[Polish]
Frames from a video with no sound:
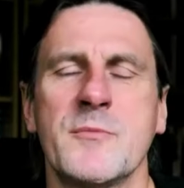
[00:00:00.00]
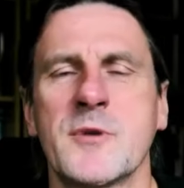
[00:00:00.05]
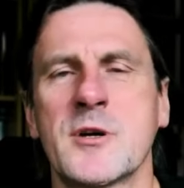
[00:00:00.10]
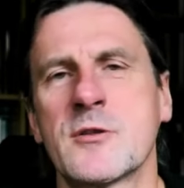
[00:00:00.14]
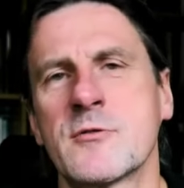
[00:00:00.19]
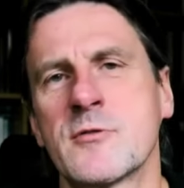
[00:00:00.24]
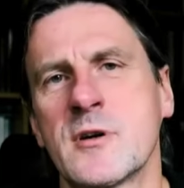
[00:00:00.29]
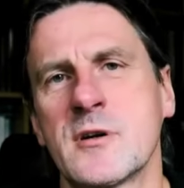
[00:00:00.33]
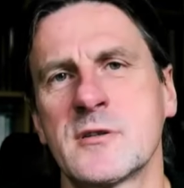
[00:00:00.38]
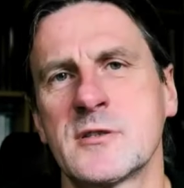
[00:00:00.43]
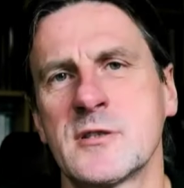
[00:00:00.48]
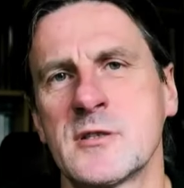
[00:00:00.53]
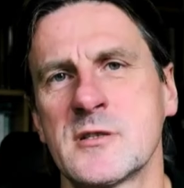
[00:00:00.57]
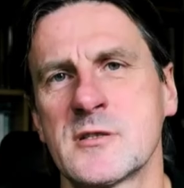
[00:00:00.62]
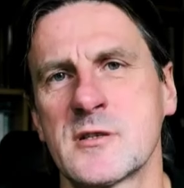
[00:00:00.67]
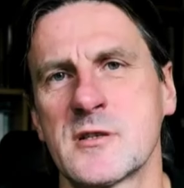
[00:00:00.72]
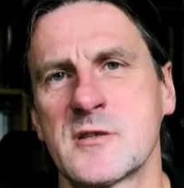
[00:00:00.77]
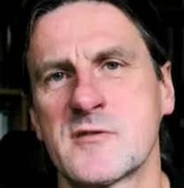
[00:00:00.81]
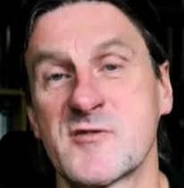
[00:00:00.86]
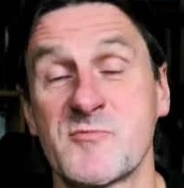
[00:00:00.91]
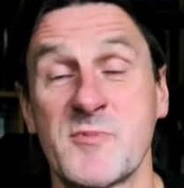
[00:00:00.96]
i które często
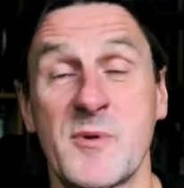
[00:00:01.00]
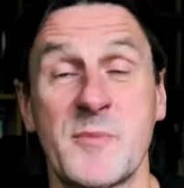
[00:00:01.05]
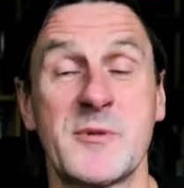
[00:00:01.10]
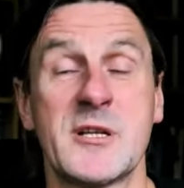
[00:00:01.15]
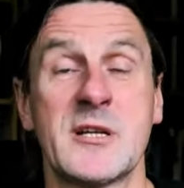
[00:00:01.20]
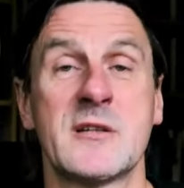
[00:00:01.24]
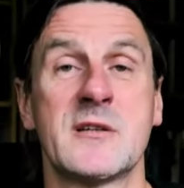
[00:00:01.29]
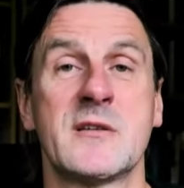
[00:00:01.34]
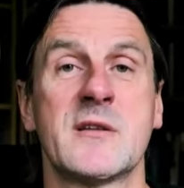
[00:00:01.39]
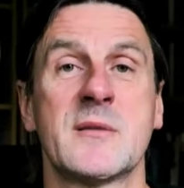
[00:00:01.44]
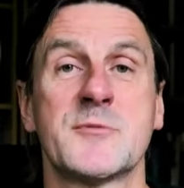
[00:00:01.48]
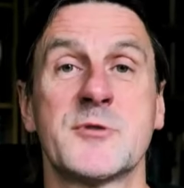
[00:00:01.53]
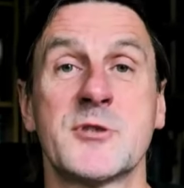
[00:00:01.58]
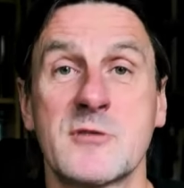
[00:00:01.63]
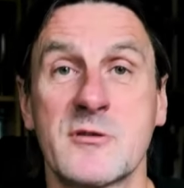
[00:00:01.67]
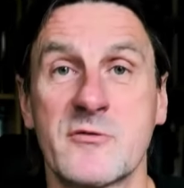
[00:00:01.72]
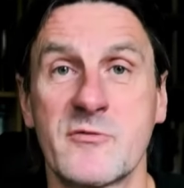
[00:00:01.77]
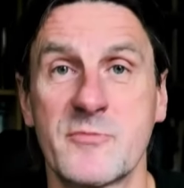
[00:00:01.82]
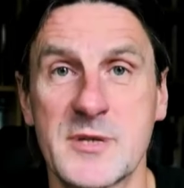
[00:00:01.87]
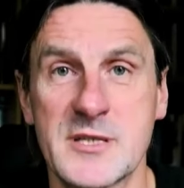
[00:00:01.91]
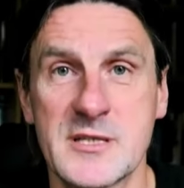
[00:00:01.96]
jest wspominane na
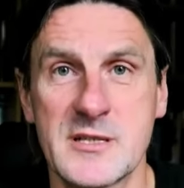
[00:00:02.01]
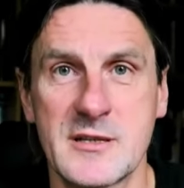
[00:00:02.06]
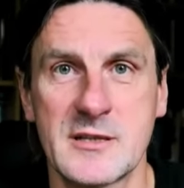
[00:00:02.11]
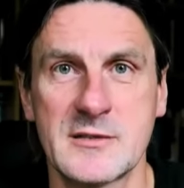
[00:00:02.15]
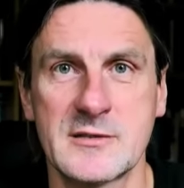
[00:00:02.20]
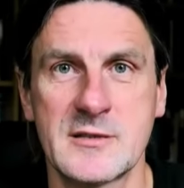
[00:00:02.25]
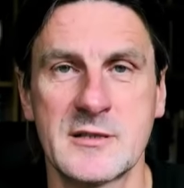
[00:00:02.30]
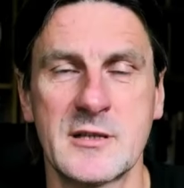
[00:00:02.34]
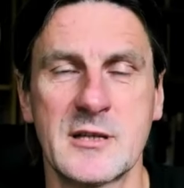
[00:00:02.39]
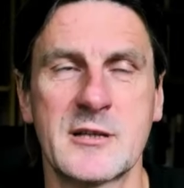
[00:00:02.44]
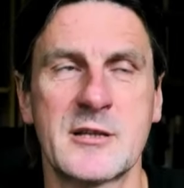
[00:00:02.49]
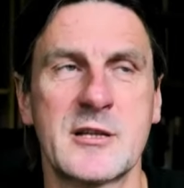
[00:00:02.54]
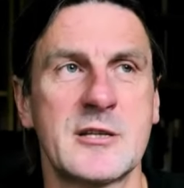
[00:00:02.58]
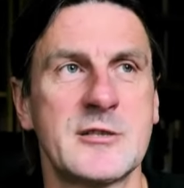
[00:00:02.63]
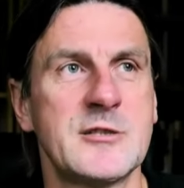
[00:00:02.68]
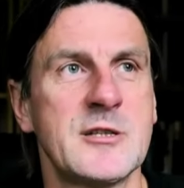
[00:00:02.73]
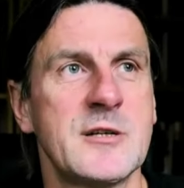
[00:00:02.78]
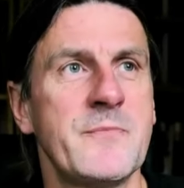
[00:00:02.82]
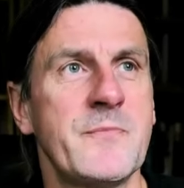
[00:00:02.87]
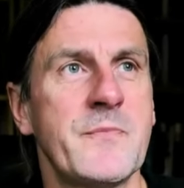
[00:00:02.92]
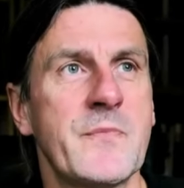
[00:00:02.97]
przykład w prezentacjach na
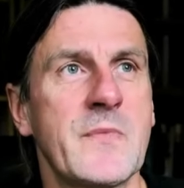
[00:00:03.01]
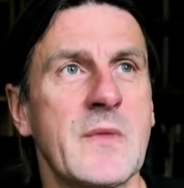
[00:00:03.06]
TEDzie,